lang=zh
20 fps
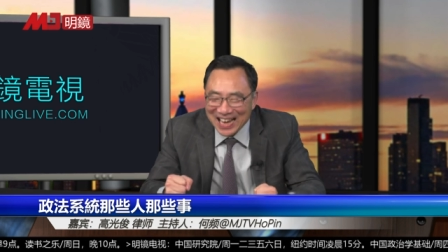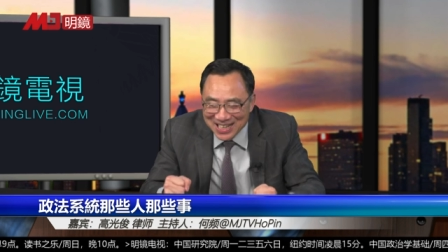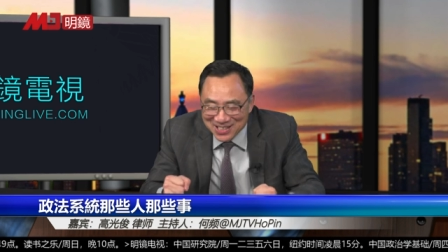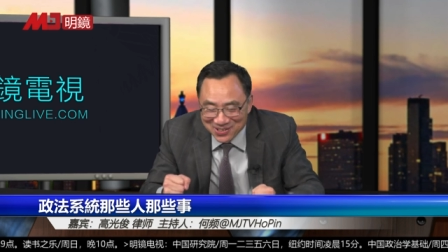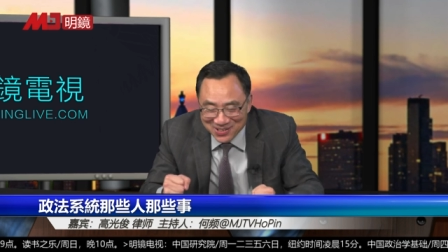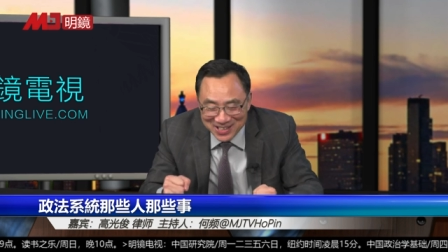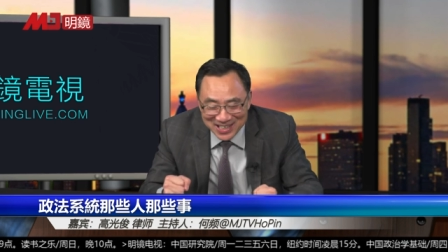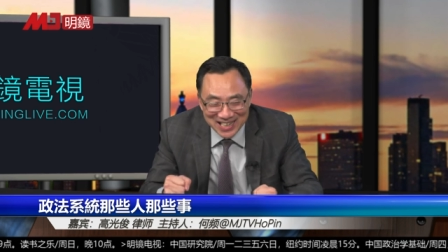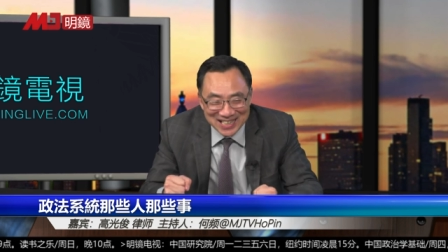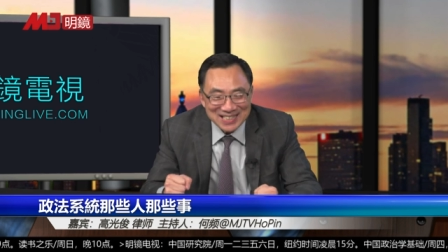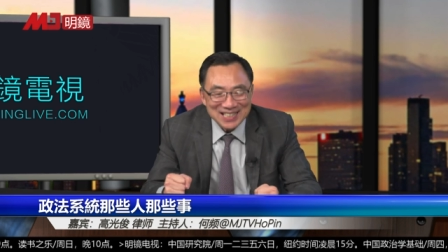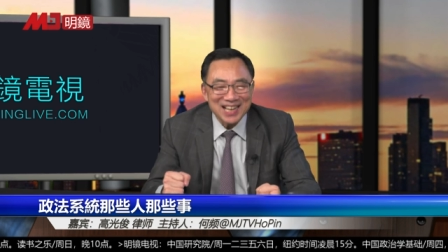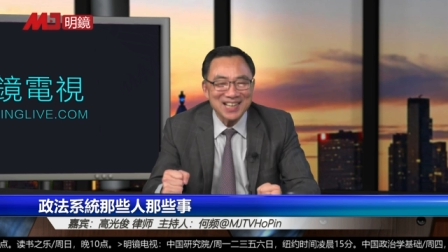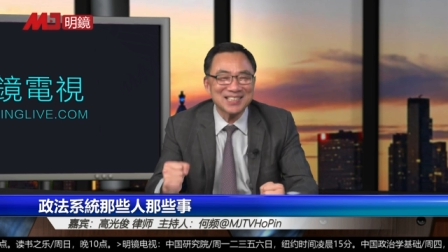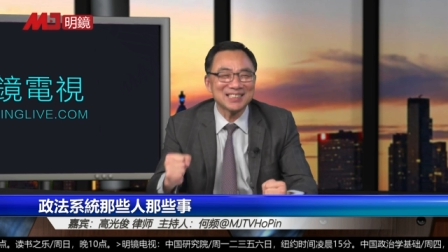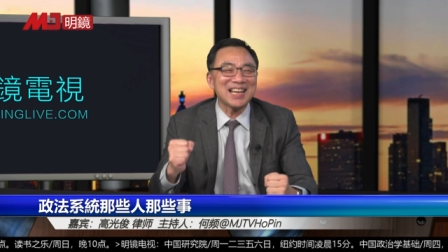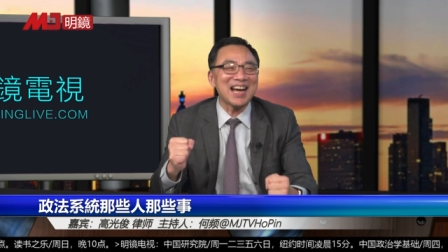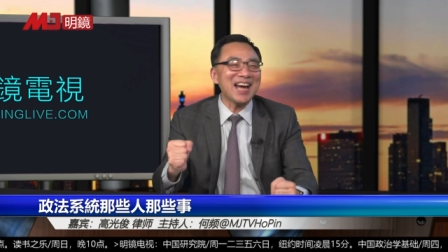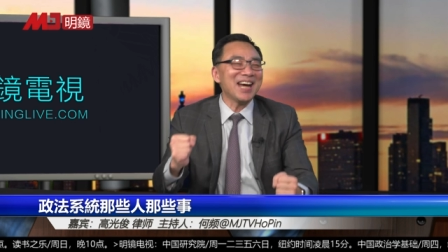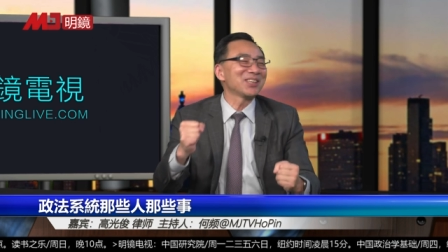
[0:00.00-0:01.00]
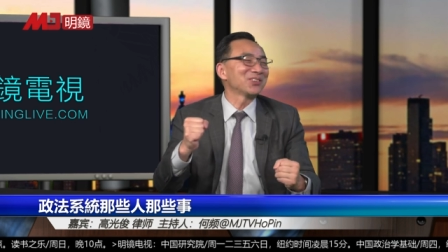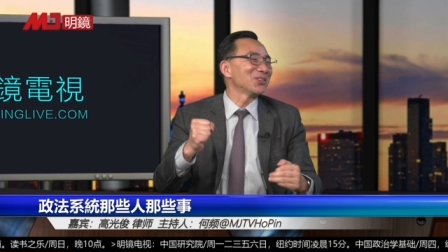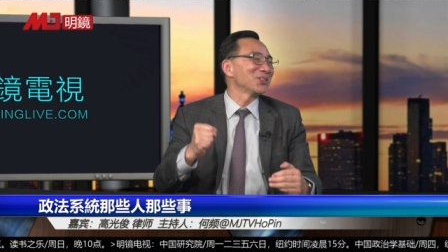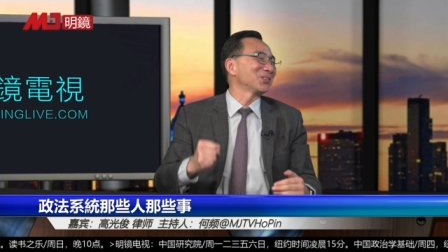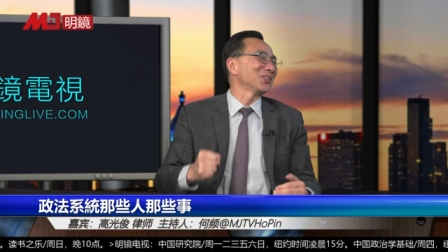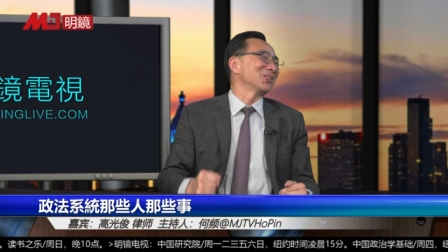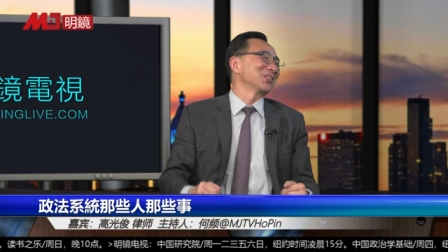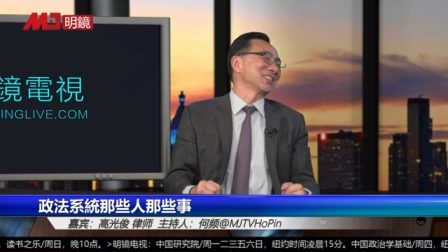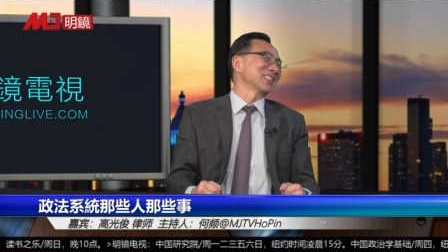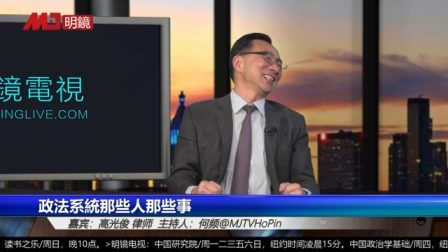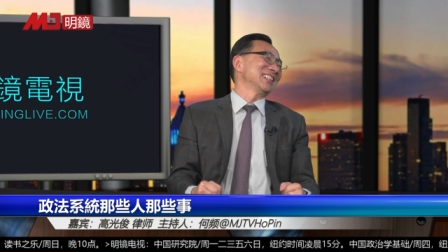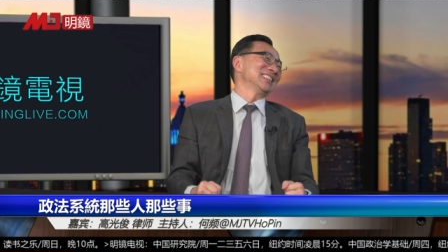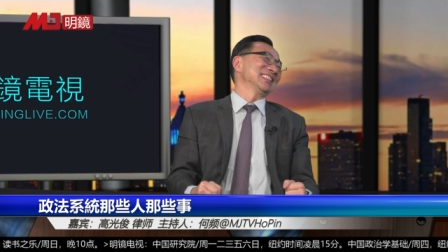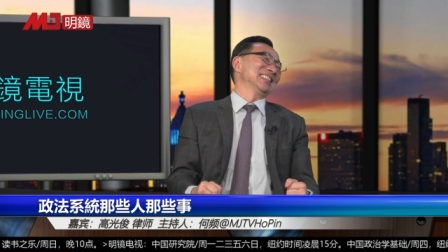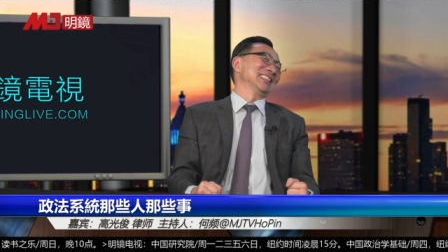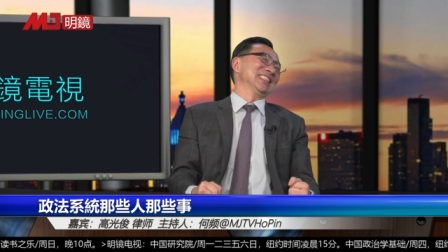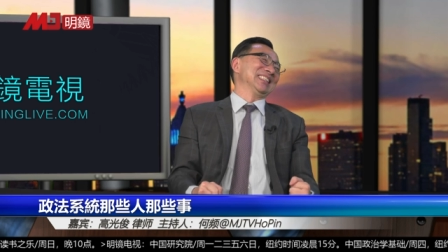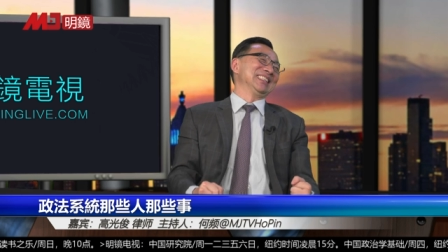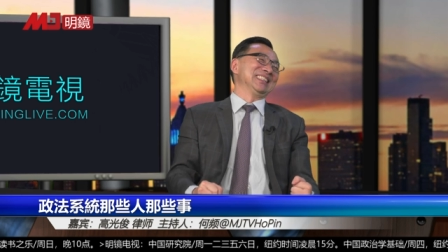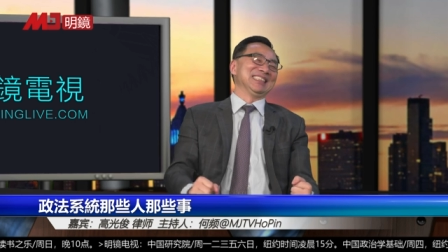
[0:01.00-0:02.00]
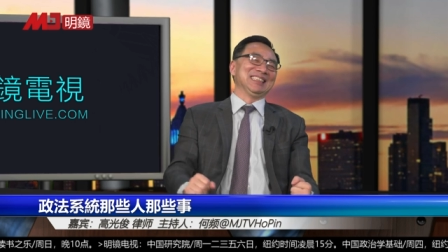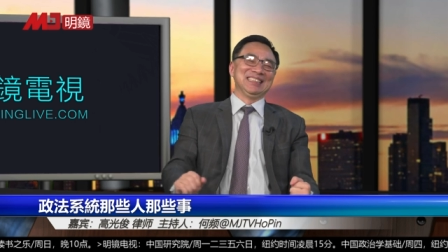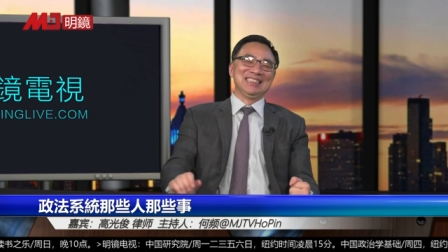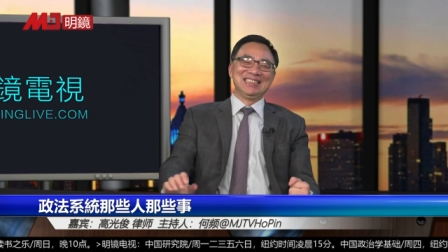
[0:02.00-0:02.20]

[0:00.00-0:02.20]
所以跟他是太多同了。这个，